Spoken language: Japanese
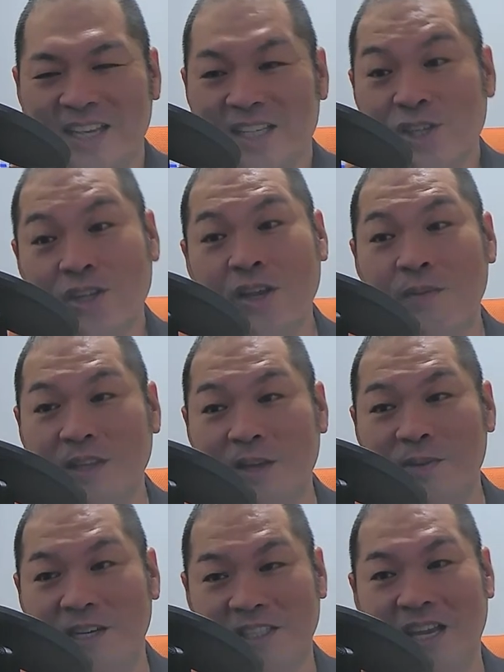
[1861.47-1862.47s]
それではまた
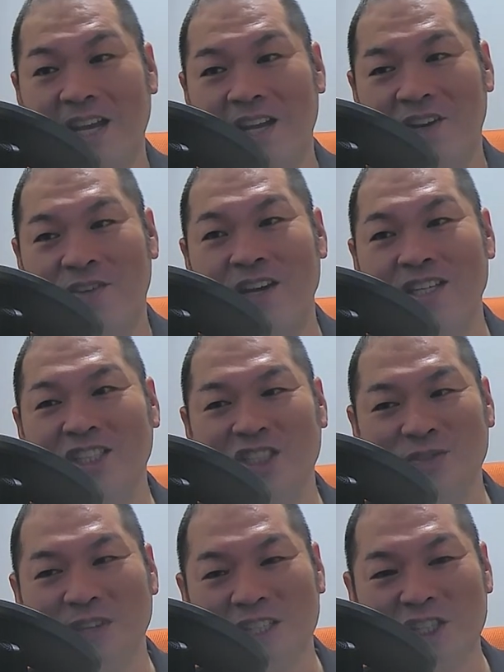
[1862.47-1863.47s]
皆さん、お会い
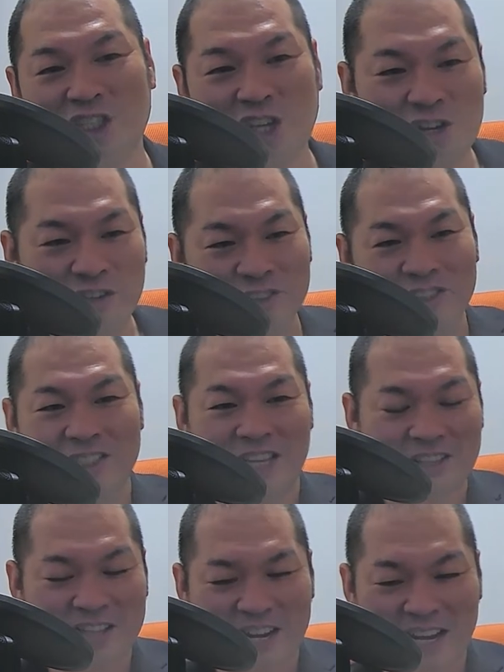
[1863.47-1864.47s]
しましょう。さ
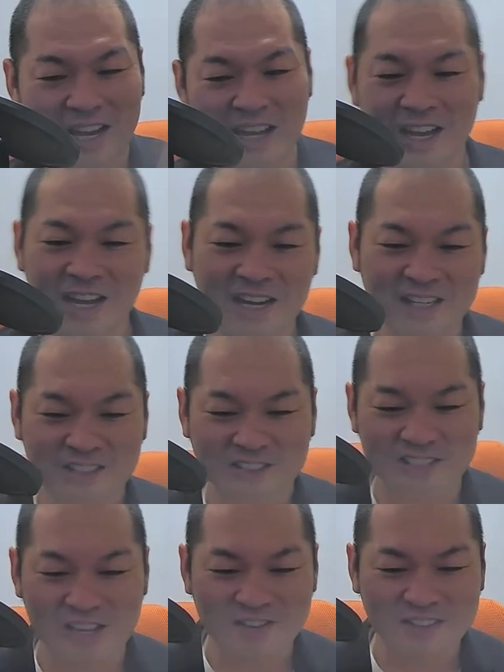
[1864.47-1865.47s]
よなら。ありがとう
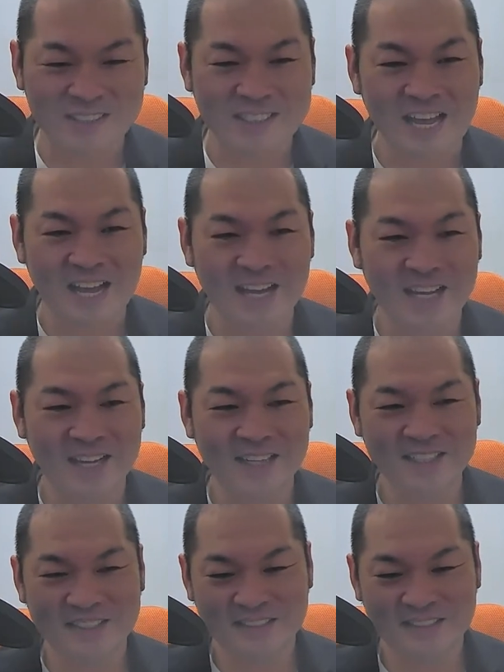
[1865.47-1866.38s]
ございました。